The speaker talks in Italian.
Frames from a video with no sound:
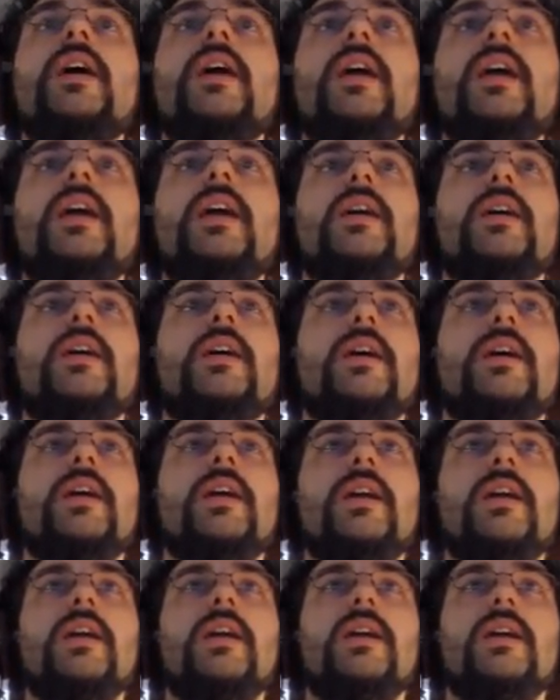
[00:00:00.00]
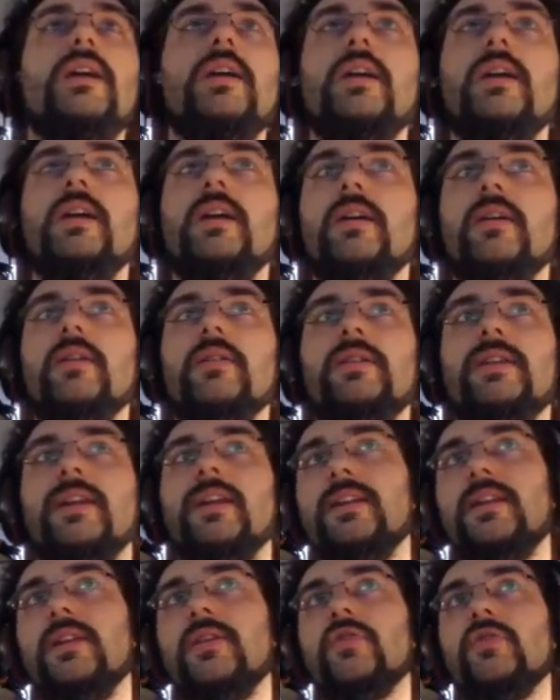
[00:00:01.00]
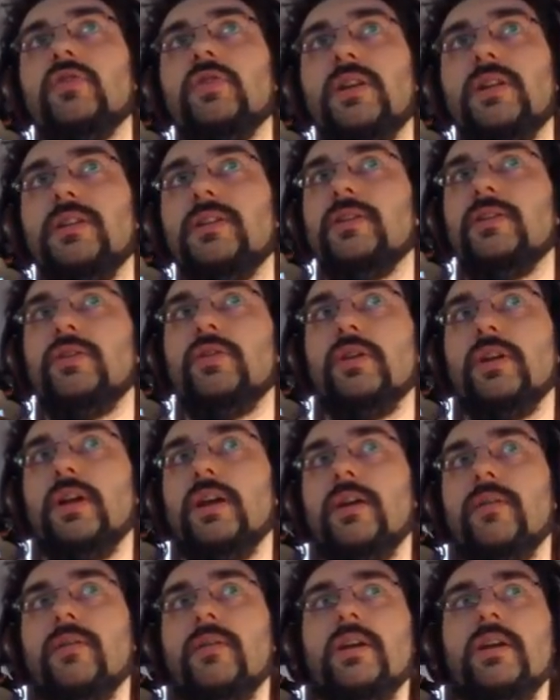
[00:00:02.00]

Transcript: E, eh, e, e tenete in considerazione,